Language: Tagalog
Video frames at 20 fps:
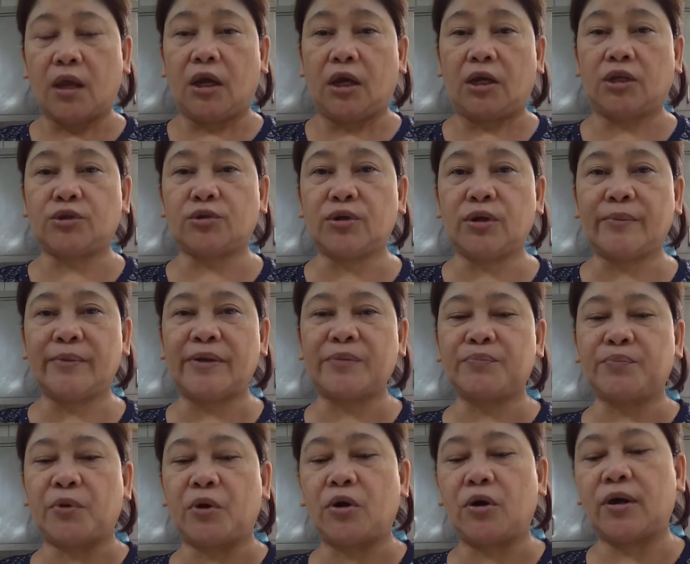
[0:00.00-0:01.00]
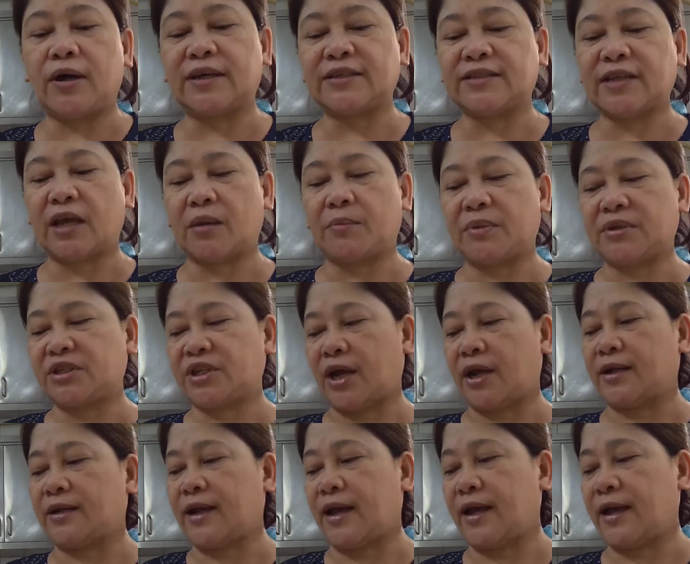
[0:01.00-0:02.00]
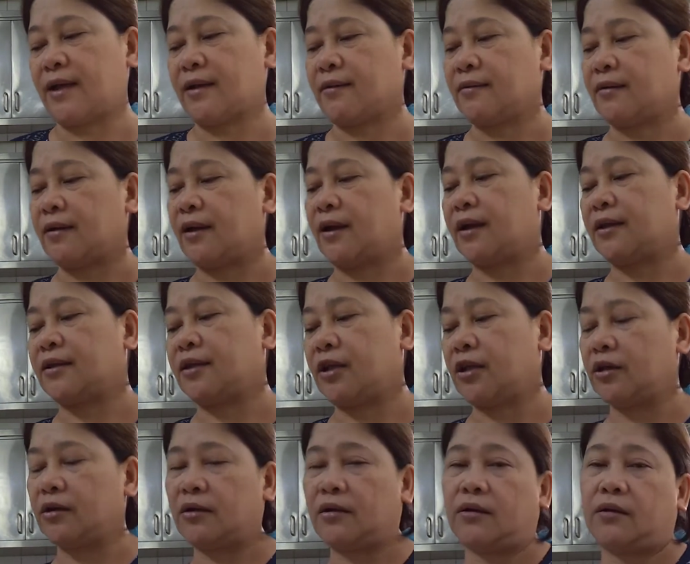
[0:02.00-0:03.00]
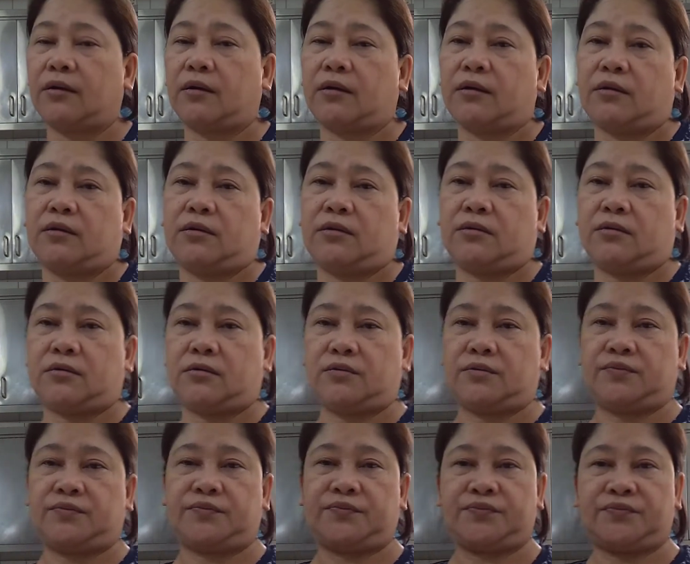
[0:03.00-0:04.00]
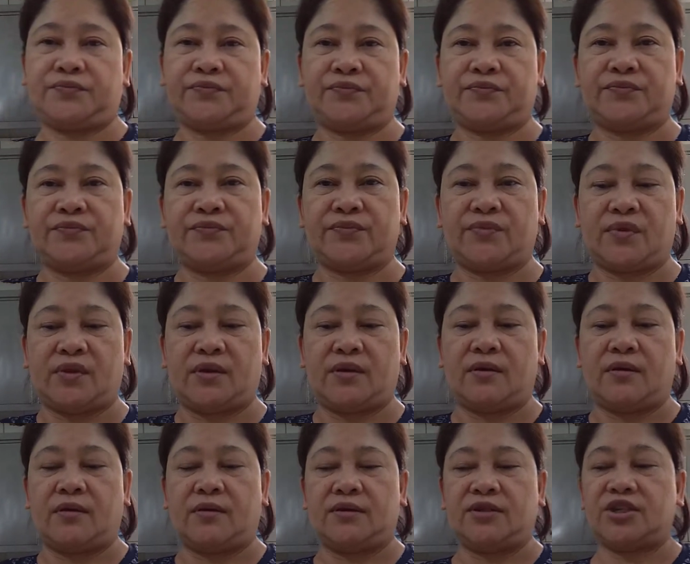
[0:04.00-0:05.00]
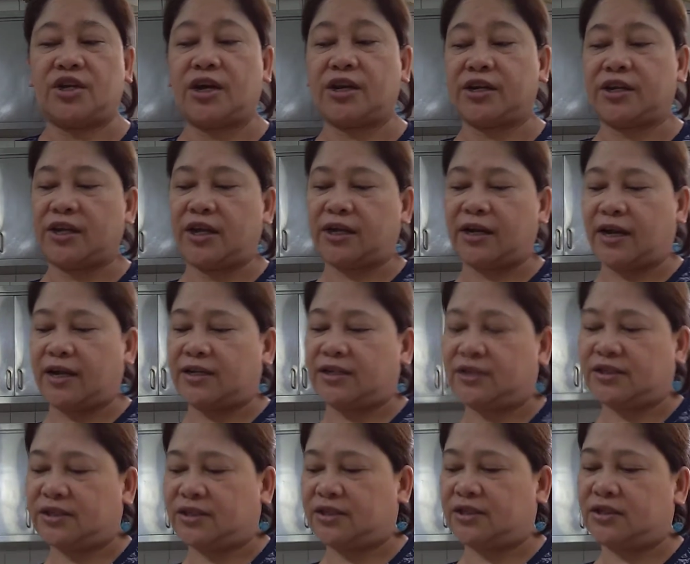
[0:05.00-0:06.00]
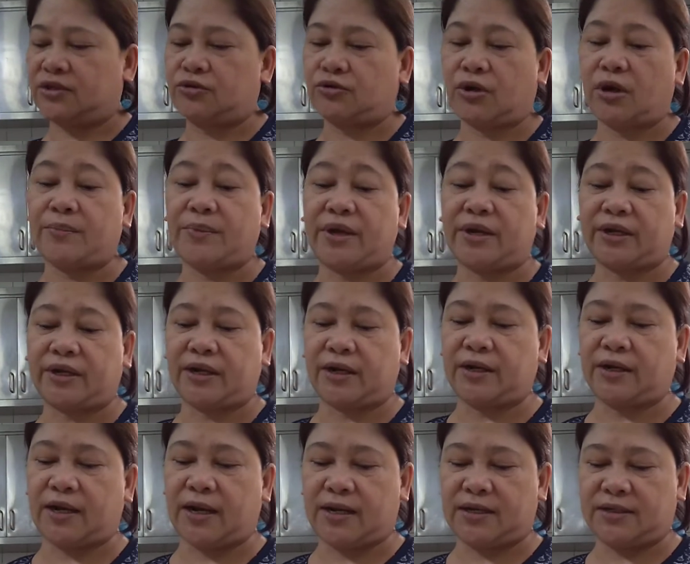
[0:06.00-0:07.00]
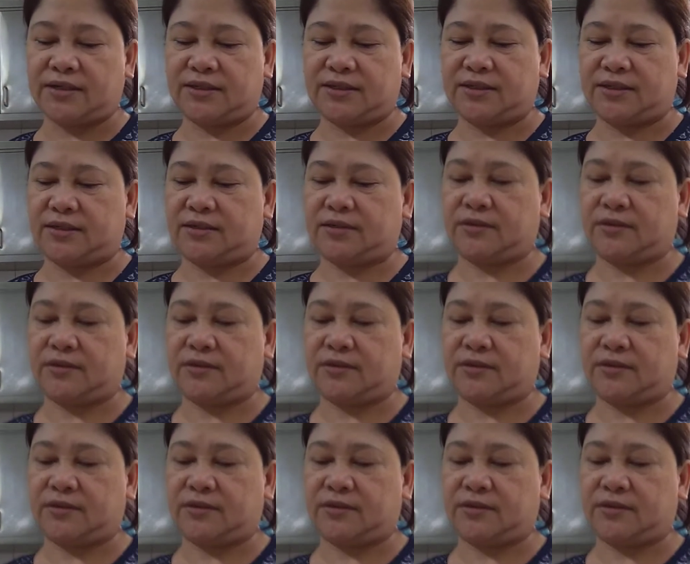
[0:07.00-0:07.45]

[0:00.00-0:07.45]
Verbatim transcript: ito naman po, kasama siya ng ating uh, ah, sharia rice, yung American rice.